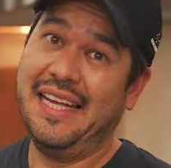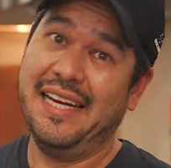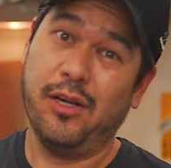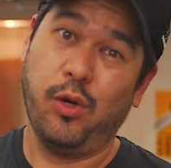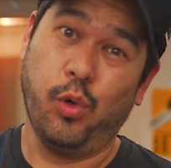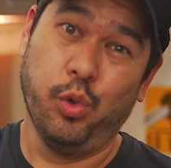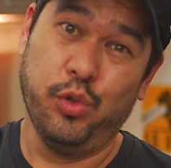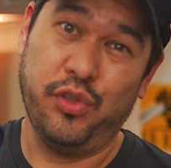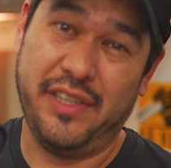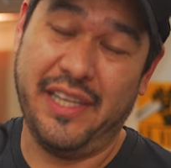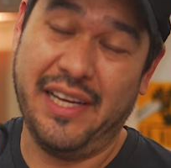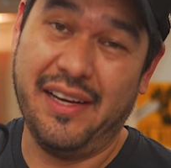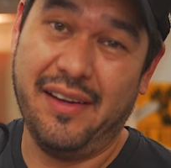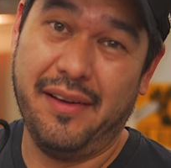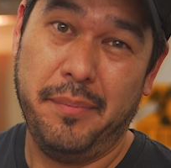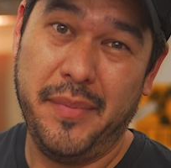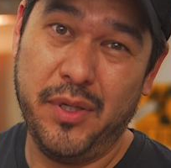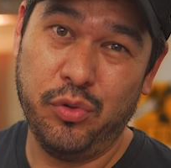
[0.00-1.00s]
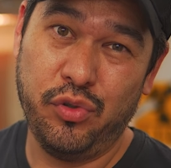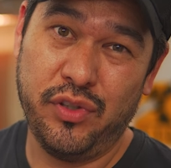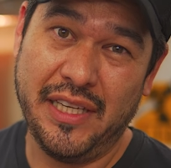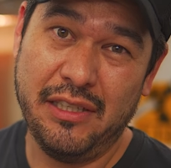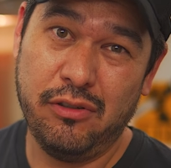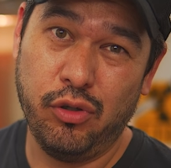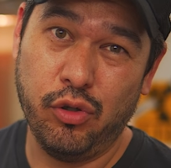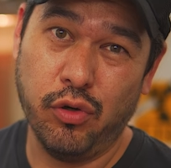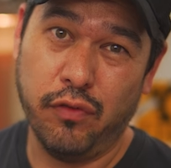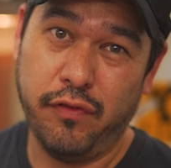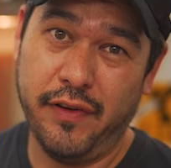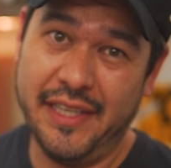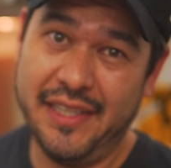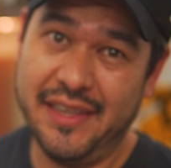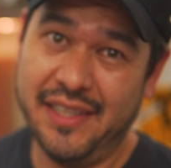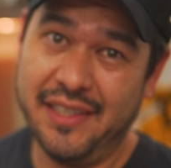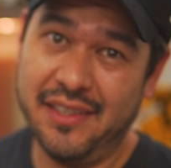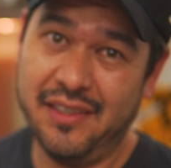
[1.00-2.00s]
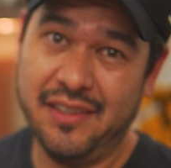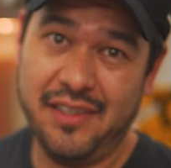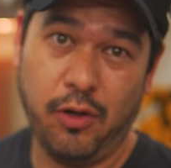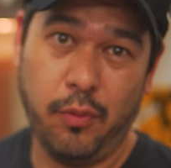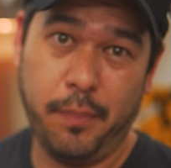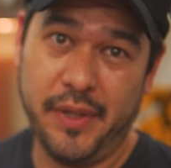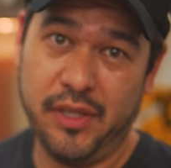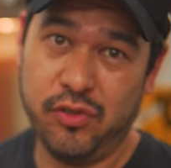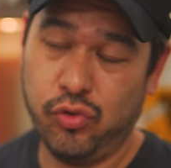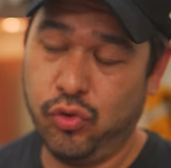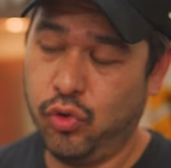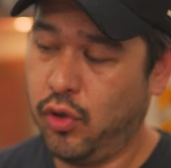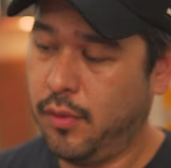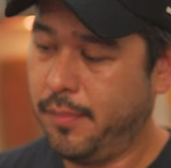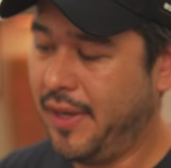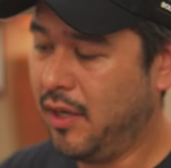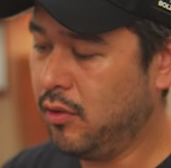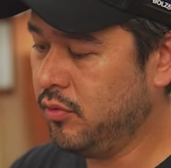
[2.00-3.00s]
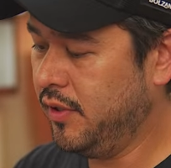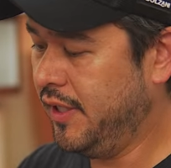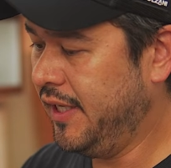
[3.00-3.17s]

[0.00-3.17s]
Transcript: e ele custa 1190, que é o preço normal